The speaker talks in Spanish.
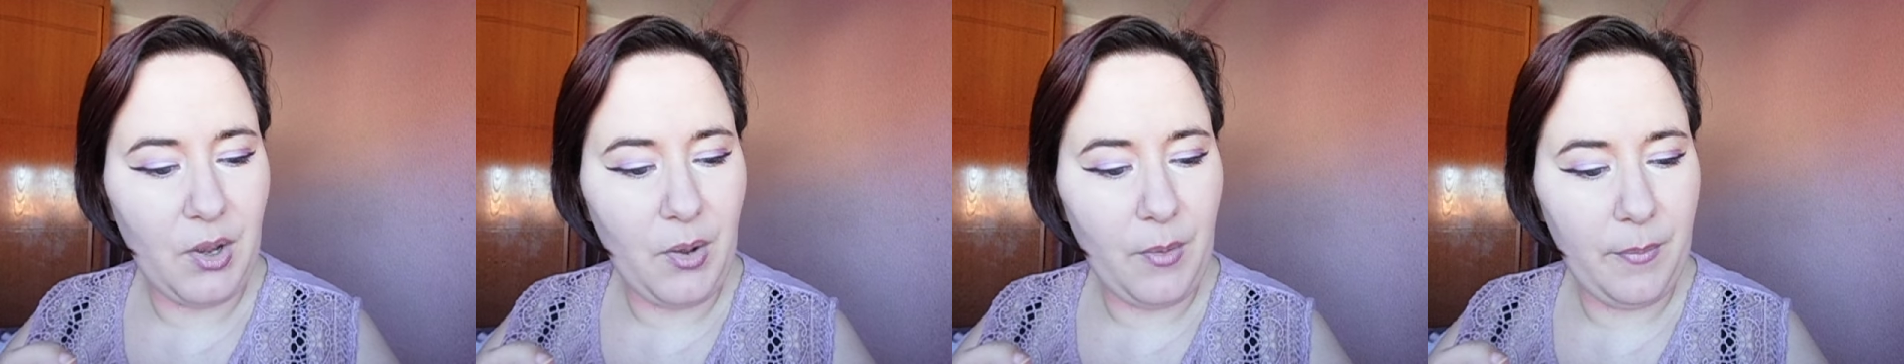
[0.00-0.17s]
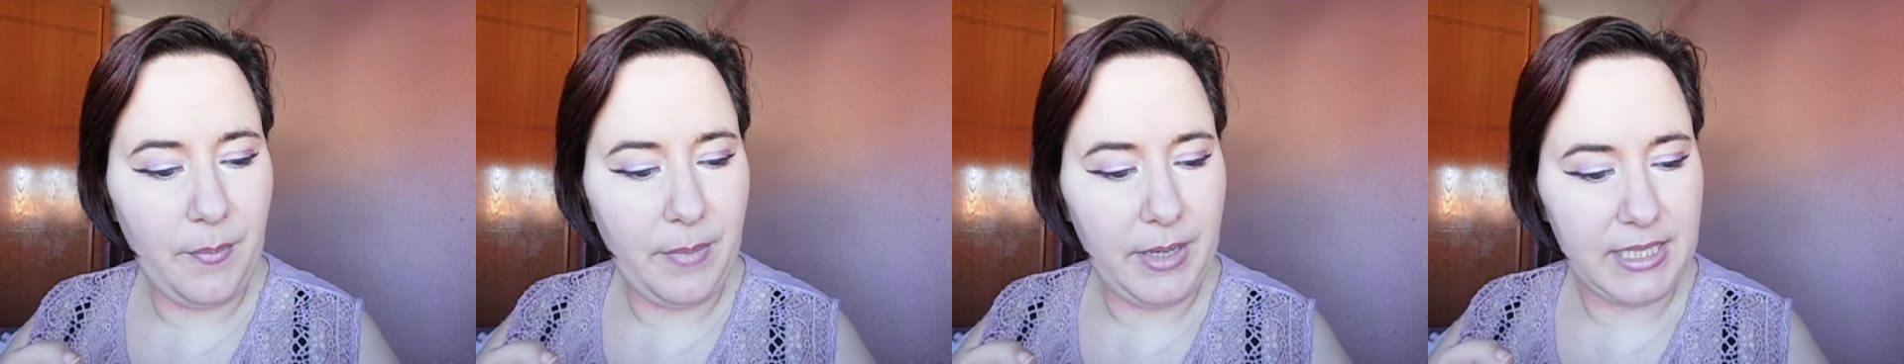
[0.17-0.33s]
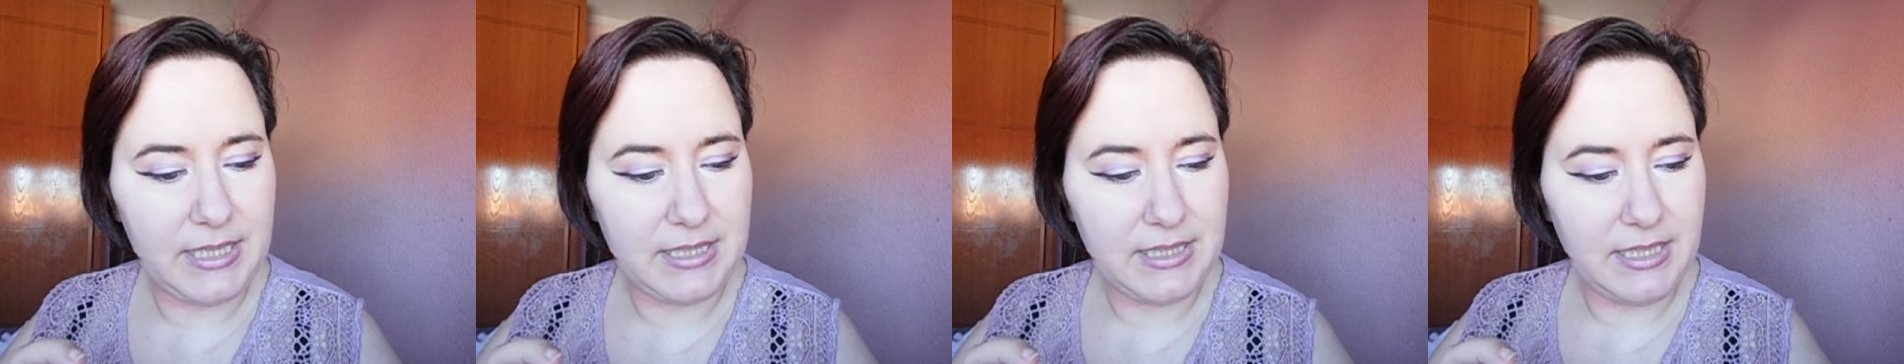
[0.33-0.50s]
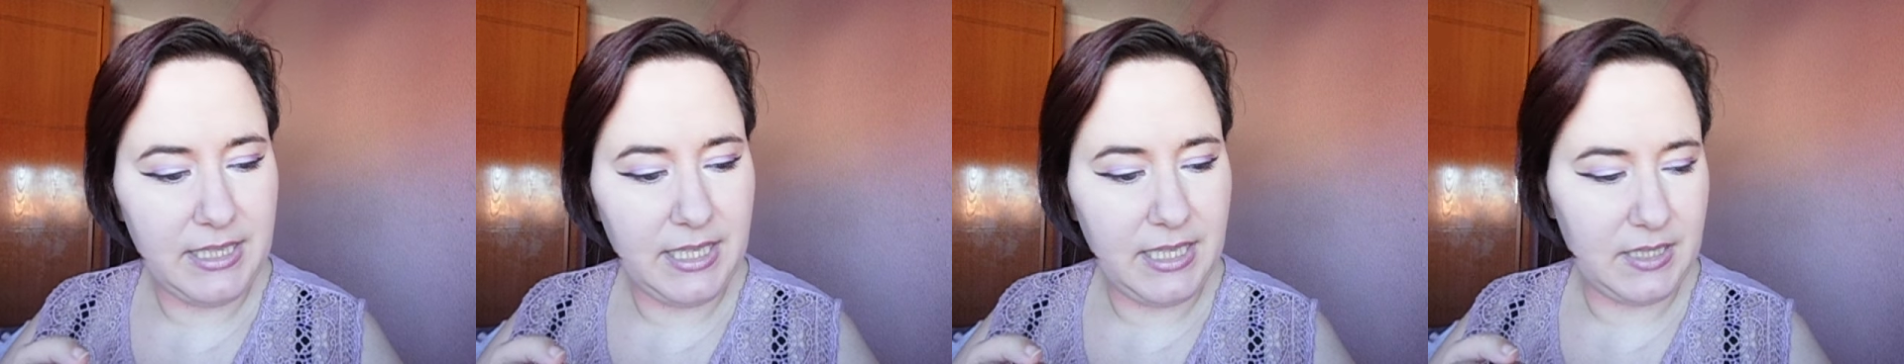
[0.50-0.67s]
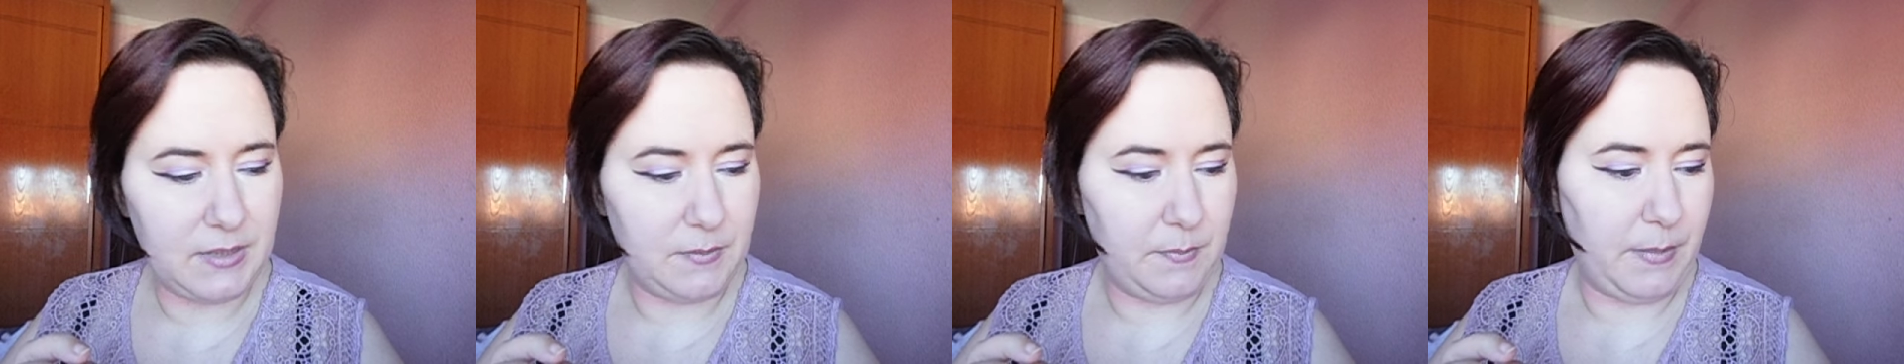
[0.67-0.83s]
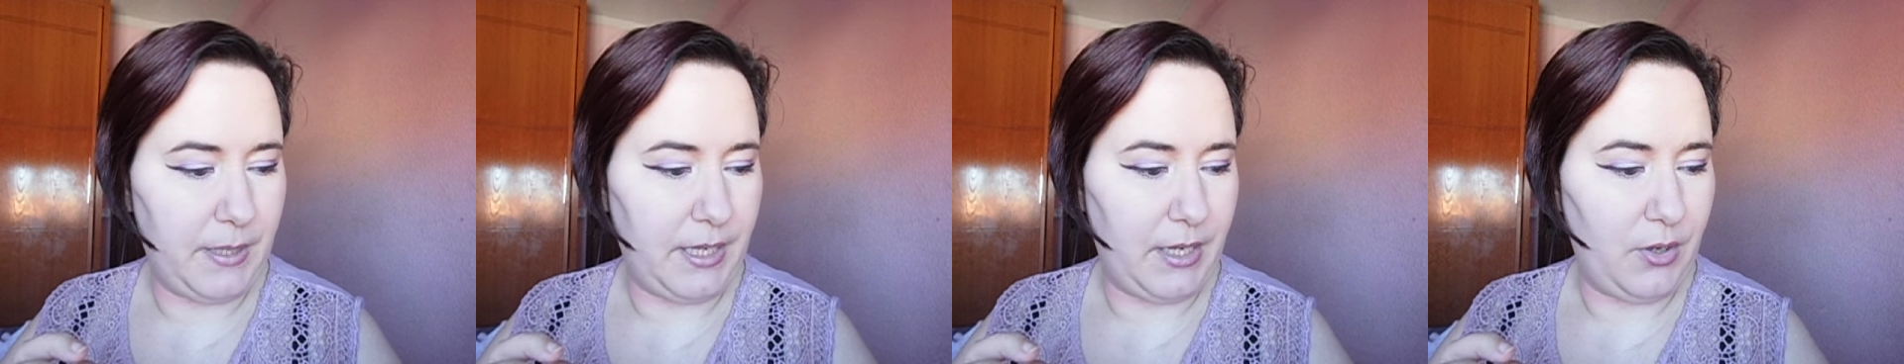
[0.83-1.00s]
hombres y
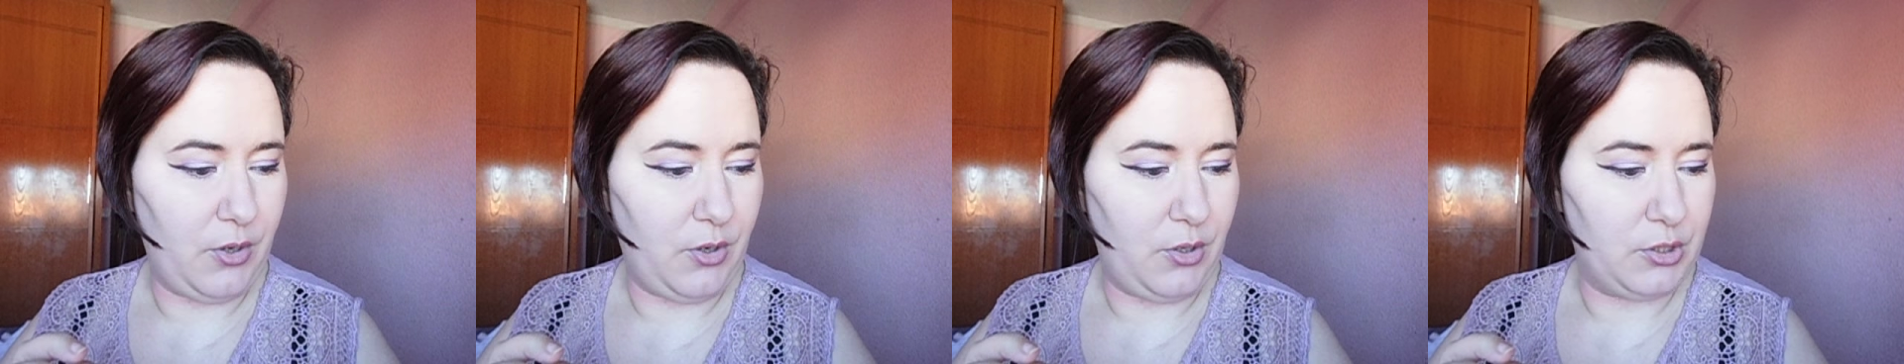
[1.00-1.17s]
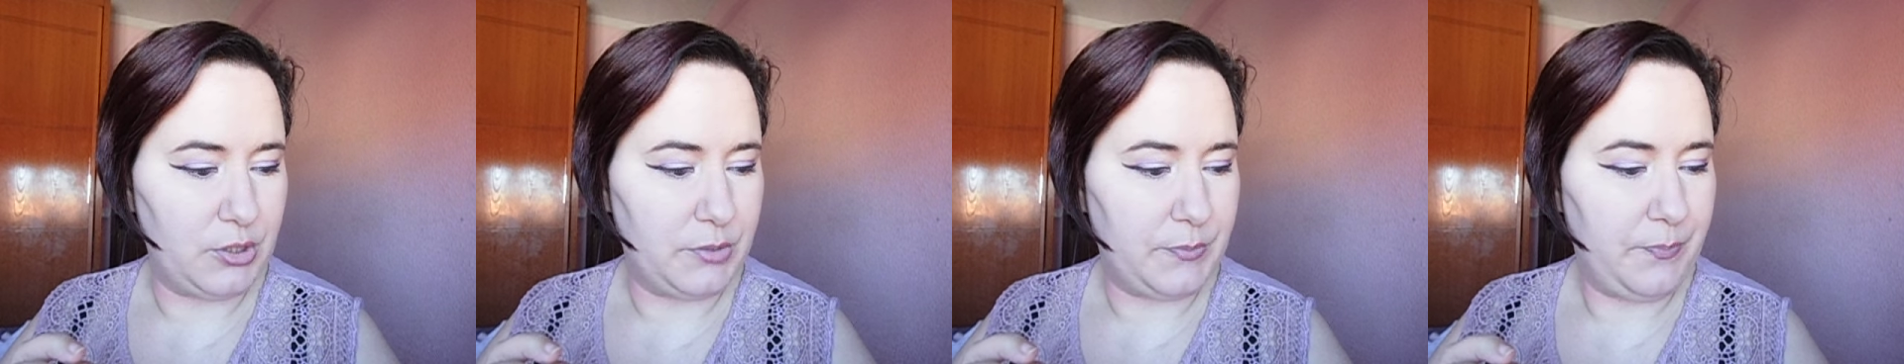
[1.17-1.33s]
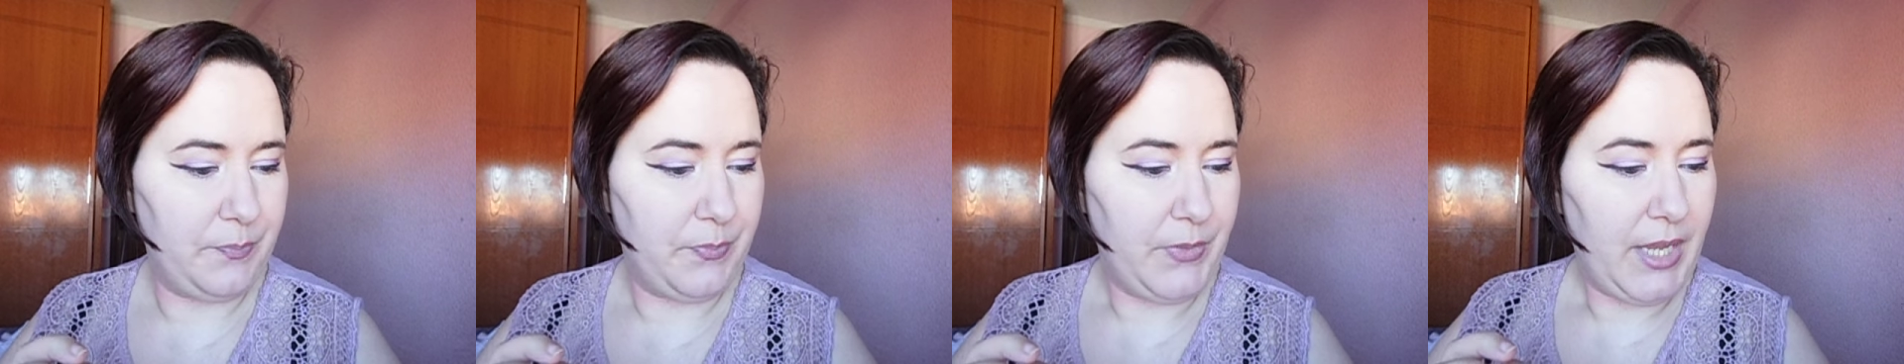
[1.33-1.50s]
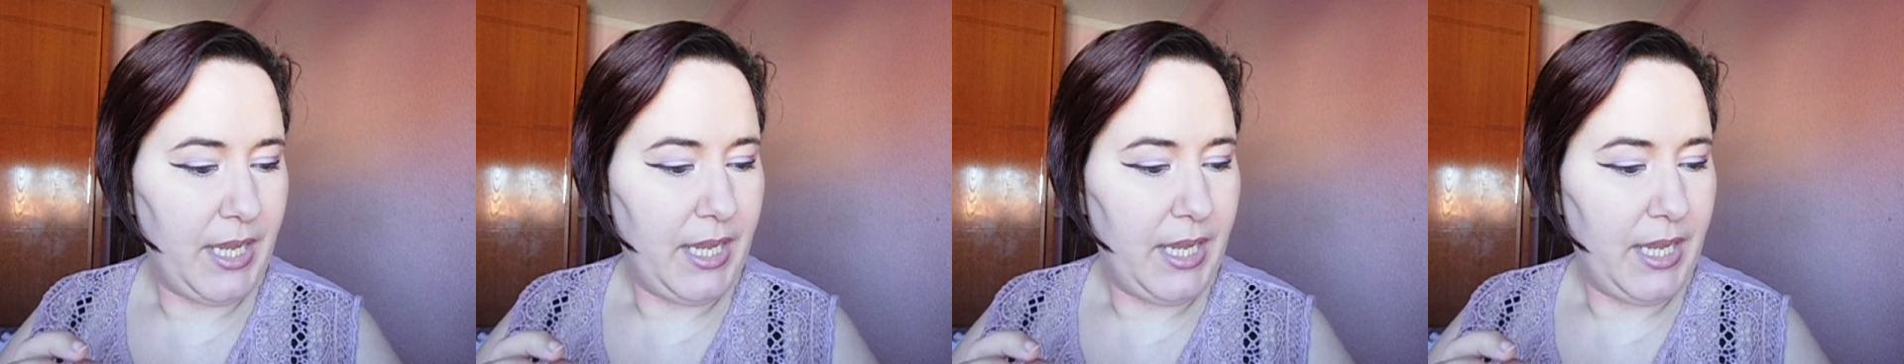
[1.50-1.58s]
espejos.